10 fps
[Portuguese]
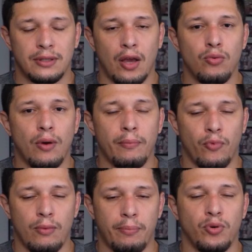ter uma,
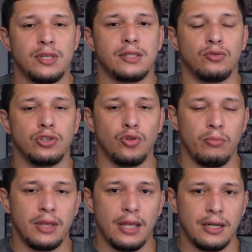uma posição de
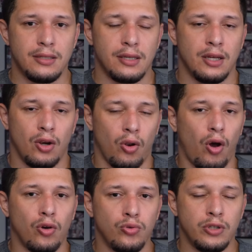dominância
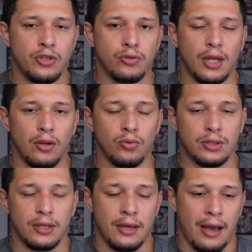logo no início da
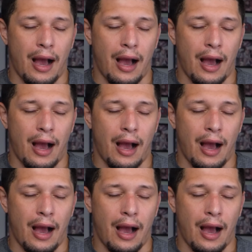luta.